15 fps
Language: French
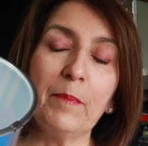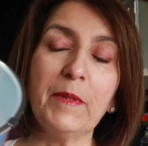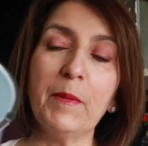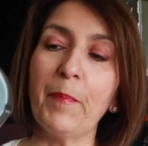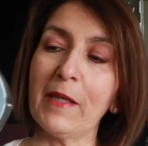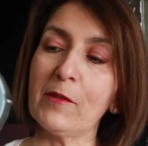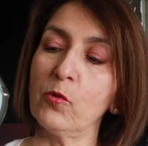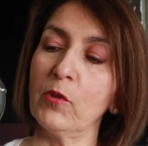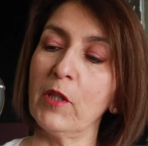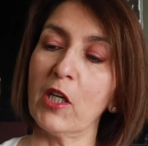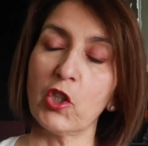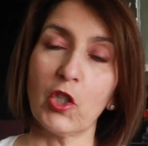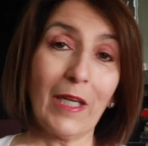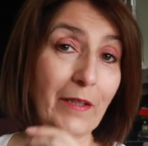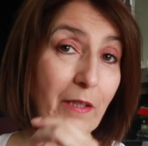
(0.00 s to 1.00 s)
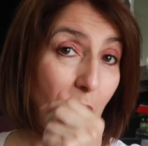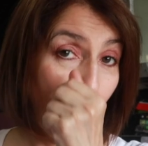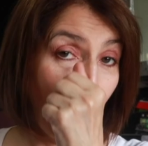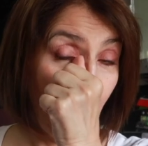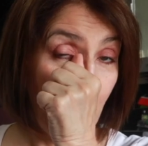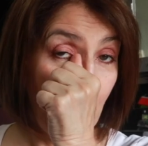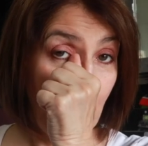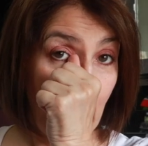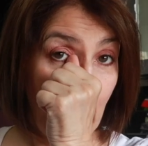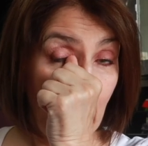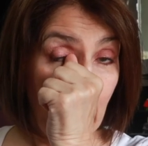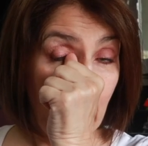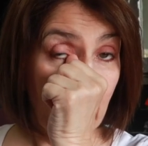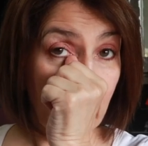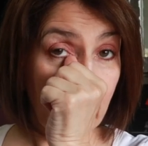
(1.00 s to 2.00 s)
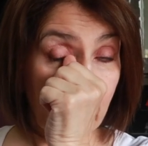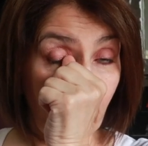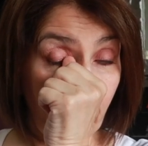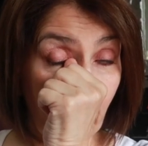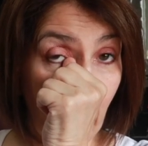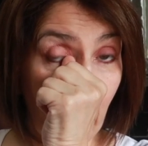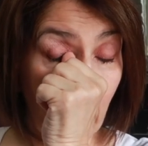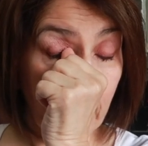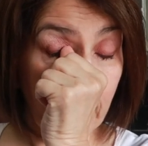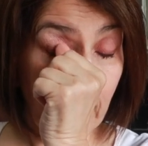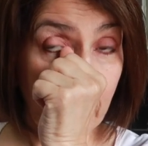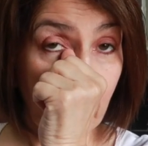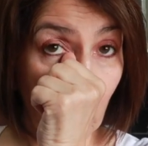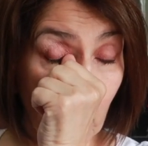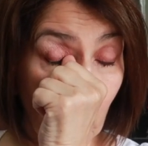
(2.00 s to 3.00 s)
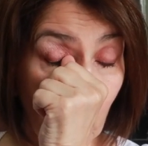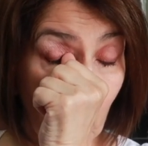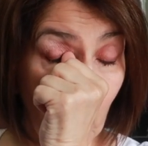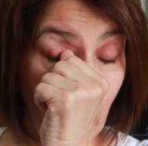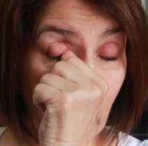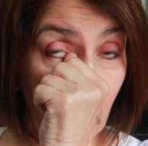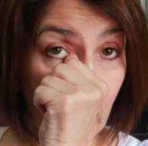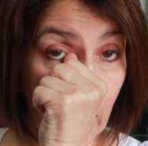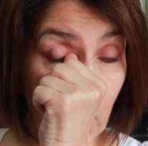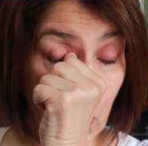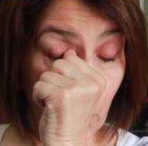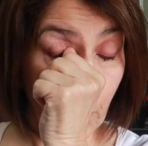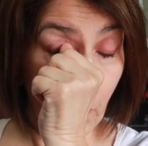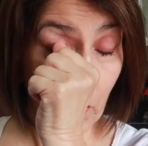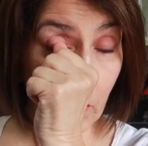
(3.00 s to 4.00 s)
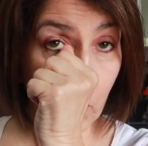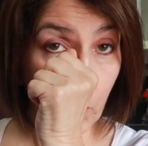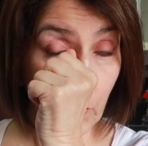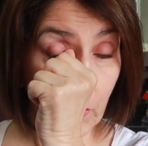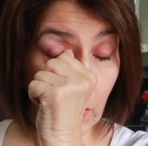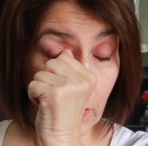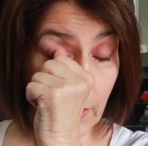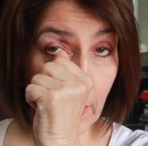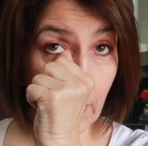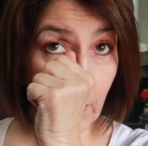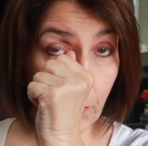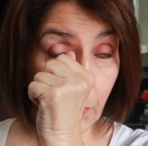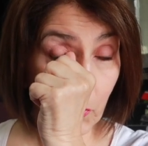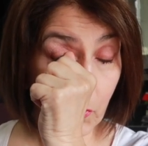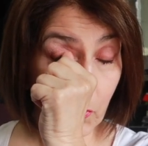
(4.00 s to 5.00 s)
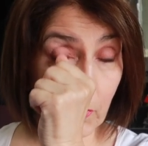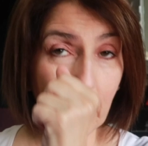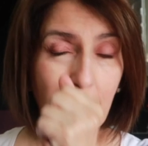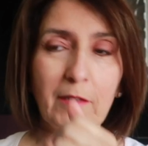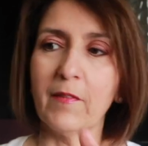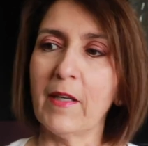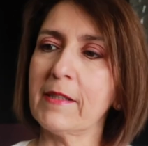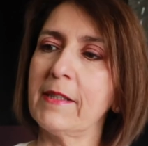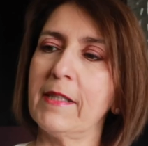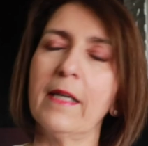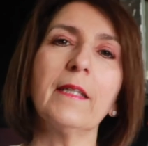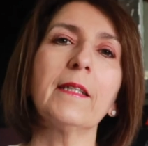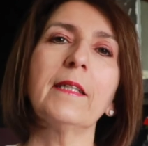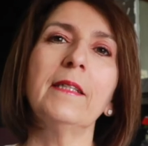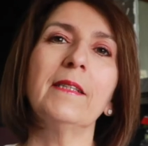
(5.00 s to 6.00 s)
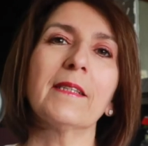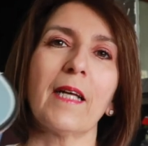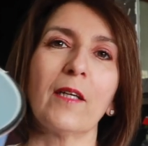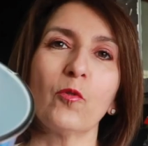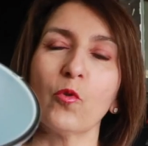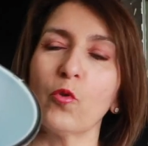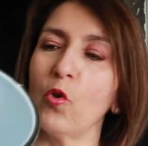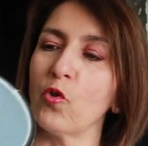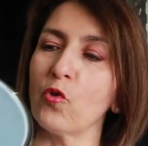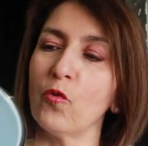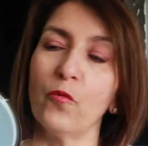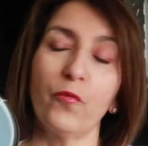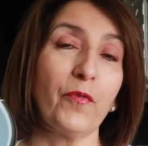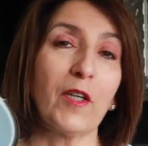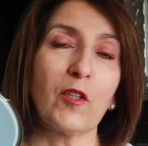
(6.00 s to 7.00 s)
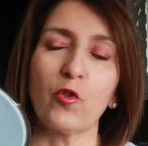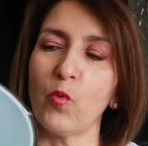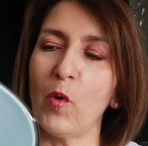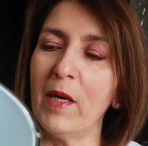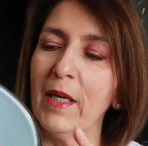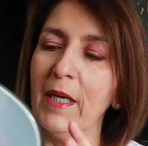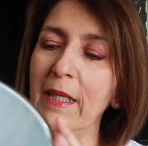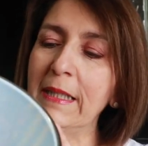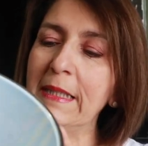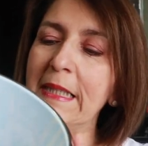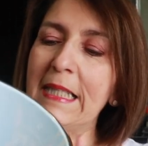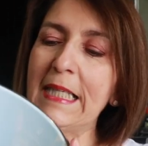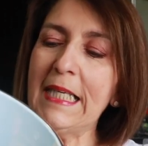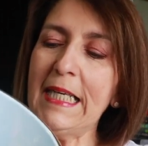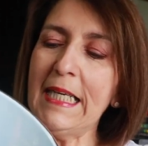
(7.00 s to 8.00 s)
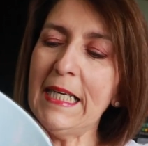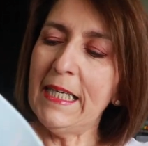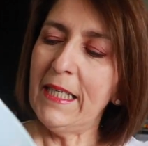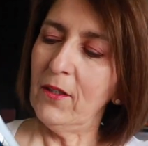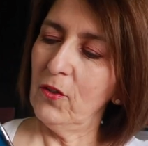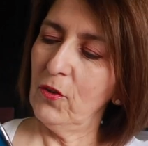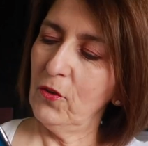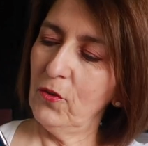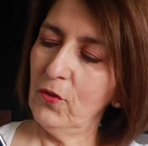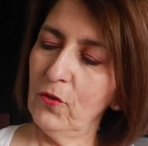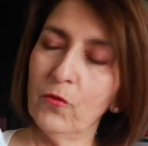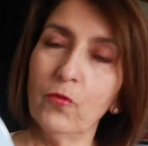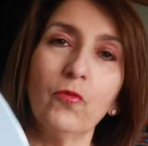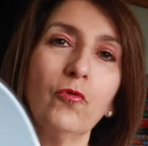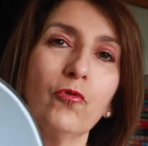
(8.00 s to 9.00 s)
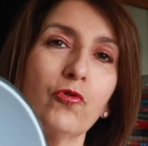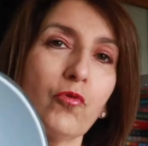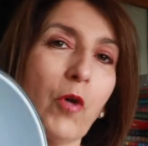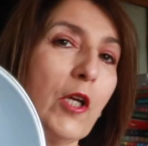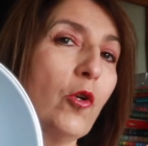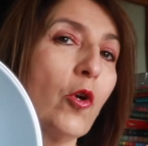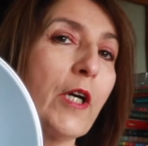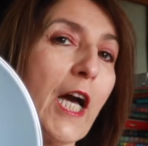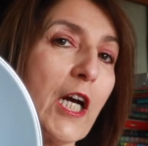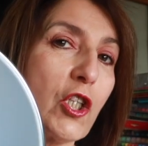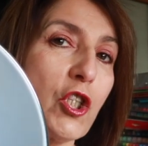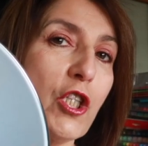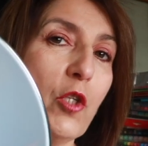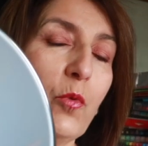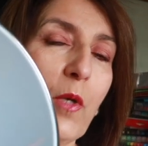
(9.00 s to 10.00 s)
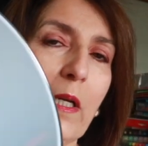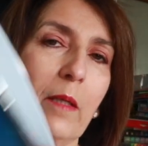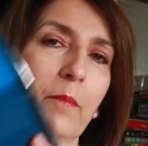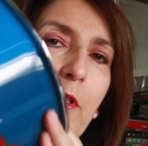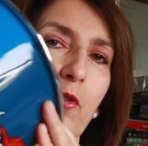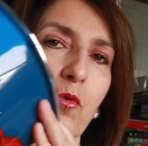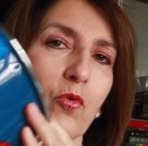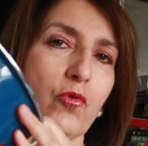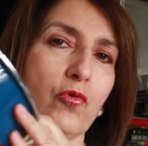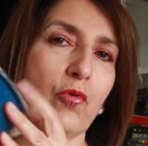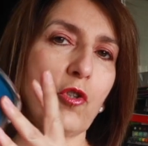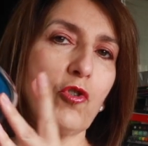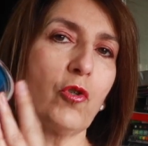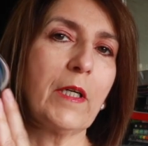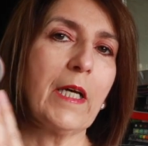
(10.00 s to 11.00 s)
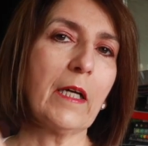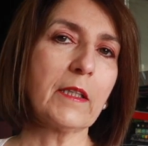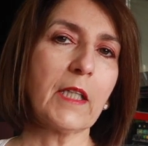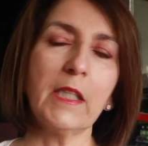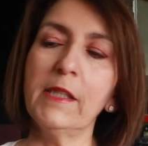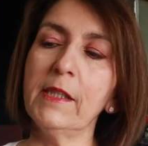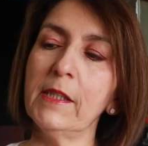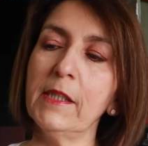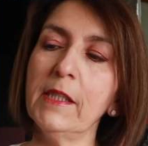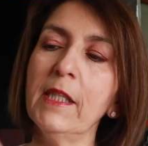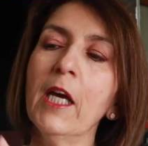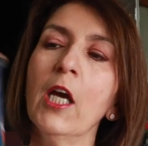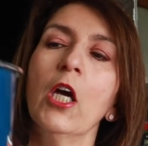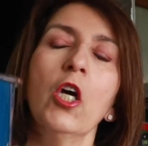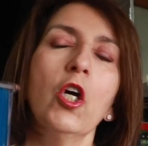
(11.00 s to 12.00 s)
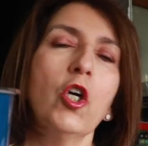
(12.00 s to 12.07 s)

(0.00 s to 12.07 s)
les petits personnages là-dedans. Ça fera un désordre en moins et je pense lui donner pour son anniversaire, qui sera donc en fin juin là. Euh, soit il le garde chez lui à la maison, soit je le garderai ici.